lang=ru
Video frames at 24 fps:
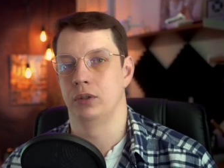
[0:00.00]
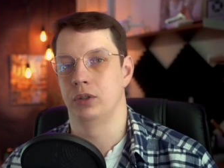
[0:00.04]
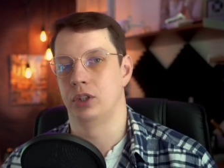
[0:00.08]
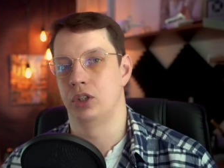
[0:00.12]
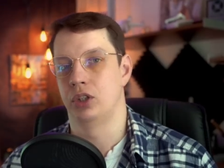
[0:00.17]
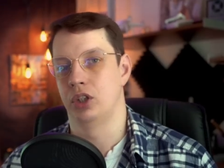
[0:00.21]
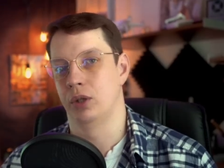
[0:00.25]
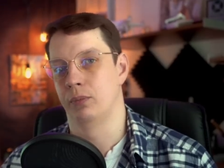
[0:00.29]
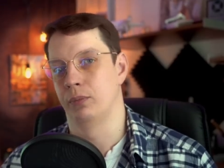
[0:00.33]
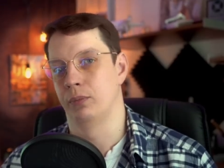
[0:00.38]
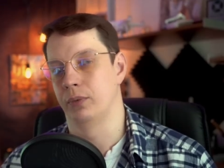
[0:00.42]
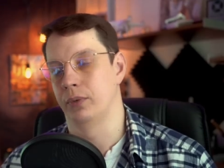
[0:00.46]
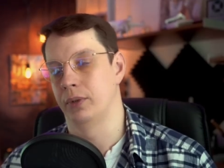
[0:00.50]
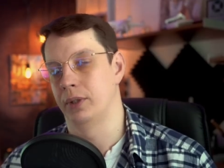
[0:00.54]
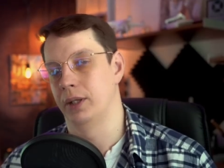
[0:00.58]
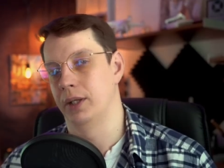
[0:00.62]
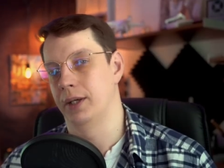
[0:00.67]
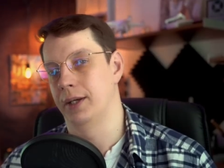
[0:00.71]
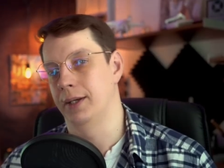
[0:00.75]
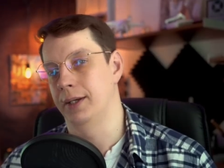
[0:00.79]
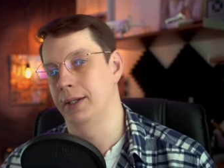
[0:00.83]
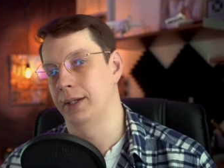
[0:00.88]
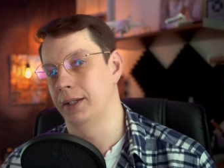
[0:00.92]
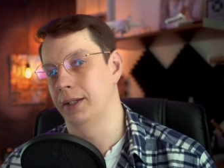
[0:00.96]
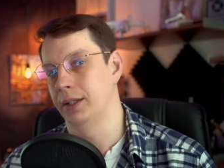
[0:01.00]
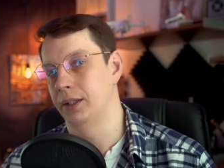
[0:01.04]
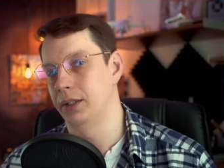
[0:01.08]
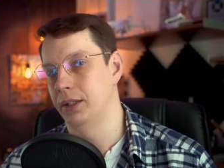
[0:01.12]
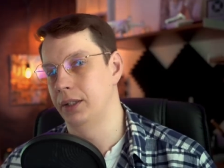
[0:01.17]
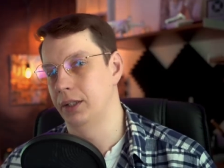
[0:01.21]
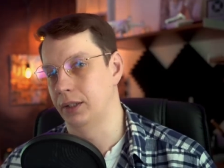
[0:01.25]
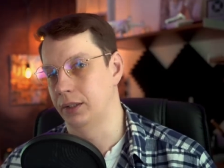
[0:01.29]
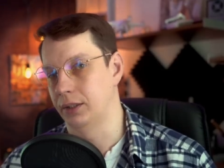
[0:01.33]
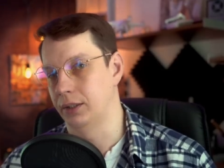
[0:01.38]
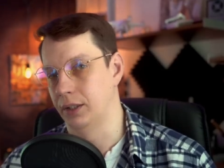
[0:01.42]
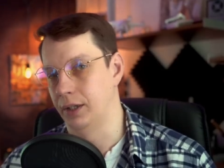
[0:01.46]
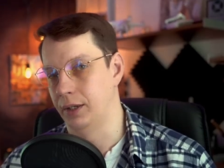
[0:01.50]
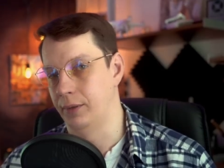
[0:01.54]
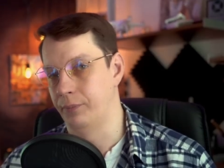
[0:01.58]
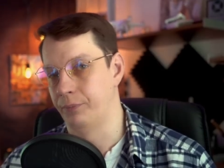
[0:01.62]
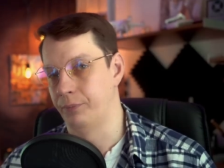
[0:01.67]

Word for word: чем для архитектора.